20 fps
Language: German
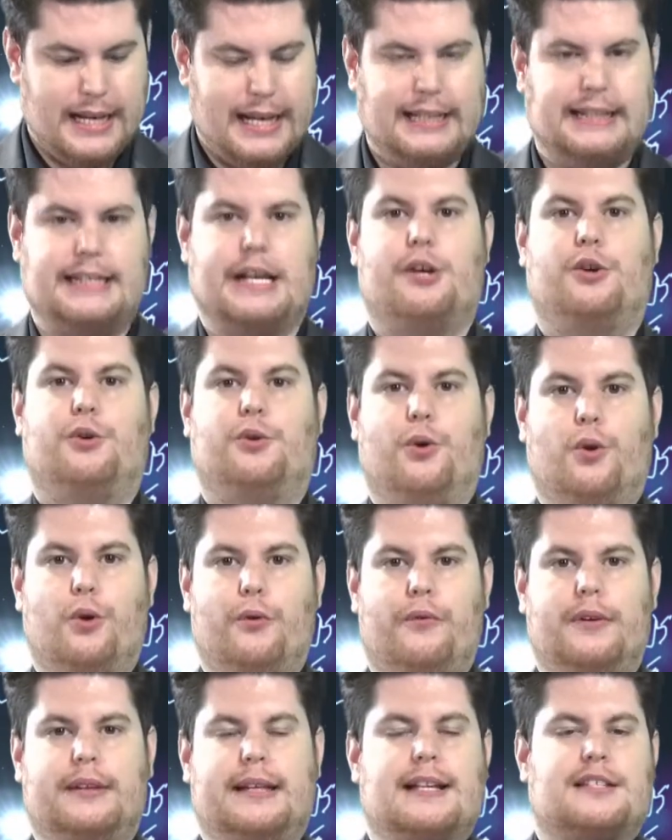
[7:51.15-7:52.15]
Der
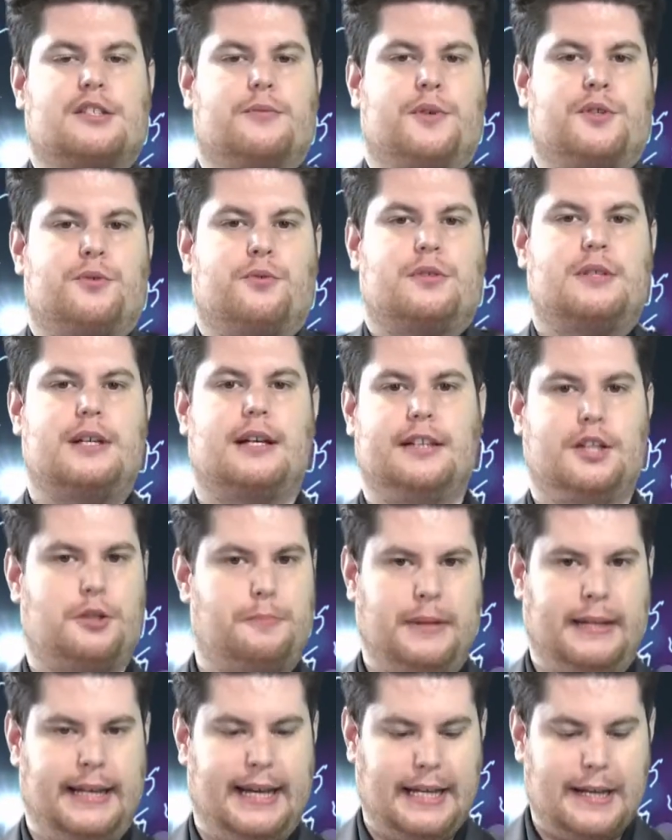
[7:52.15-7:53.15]
Löwe, der sowieso sagt, ich
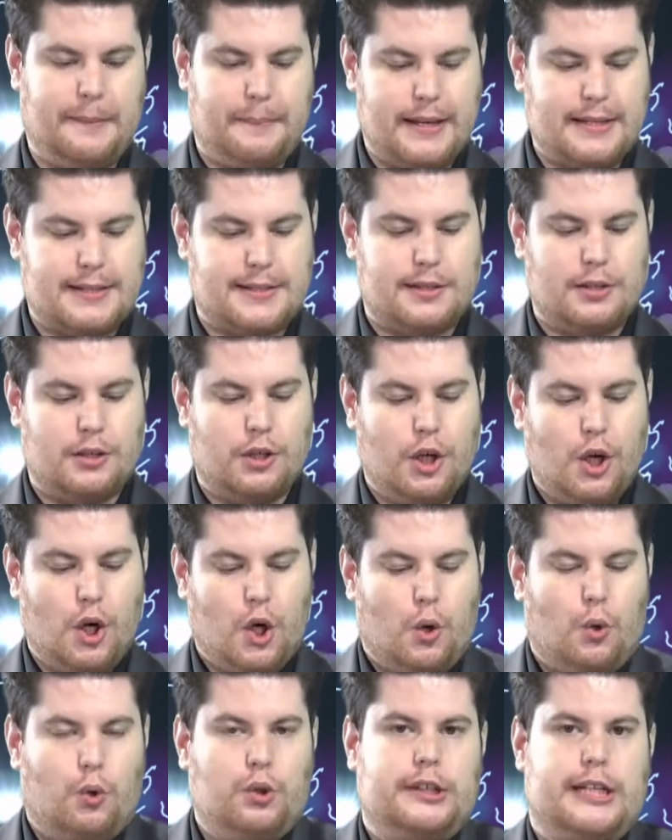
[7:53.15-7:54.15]
bin eh der Beste.
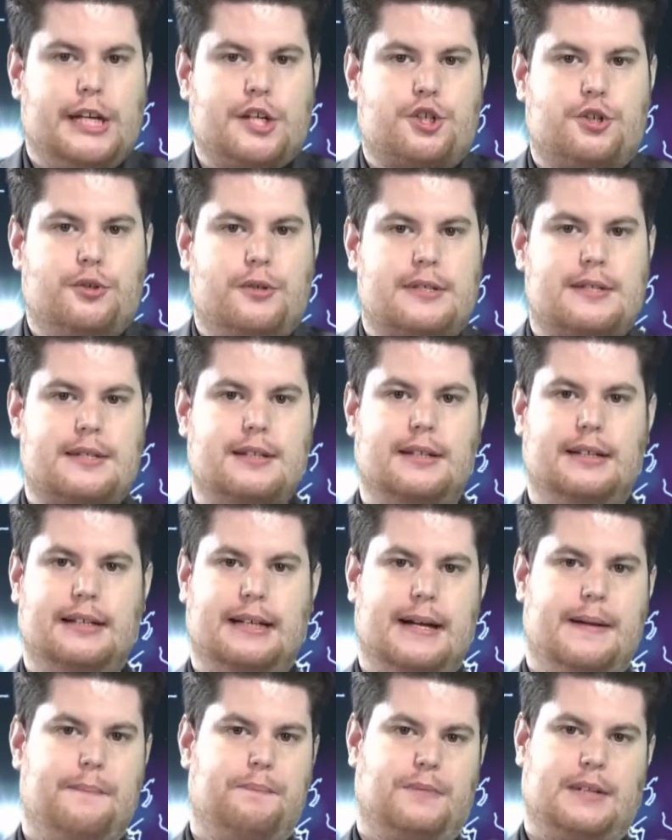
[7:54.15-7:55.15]
Und der Schütze,
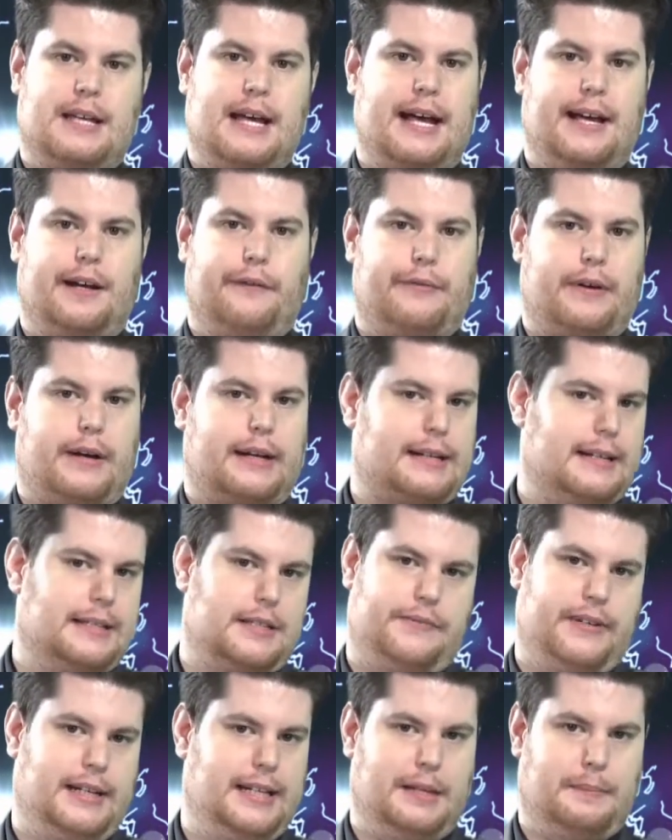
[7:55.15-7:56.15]
der einfach ganz
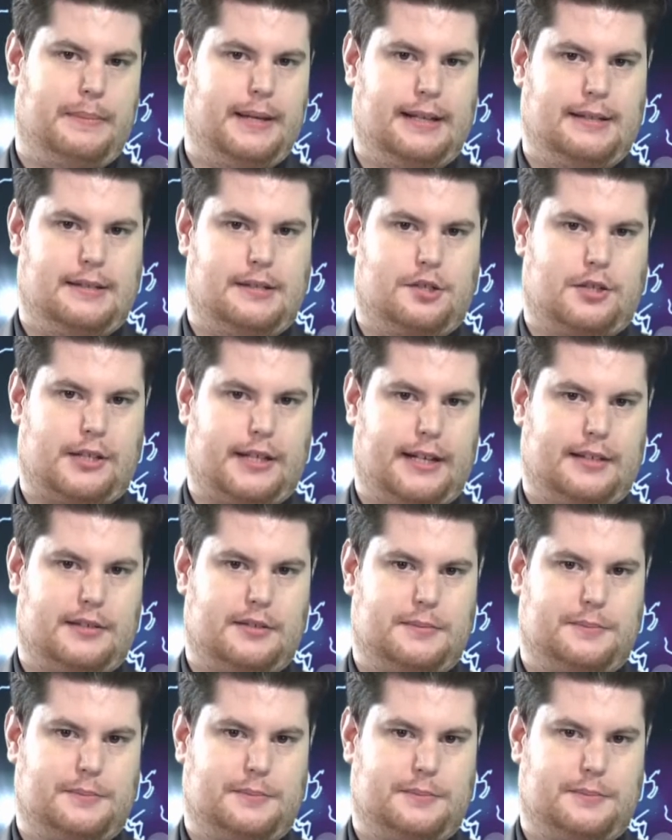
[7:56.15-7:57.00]
viel Liebe in sich trägt.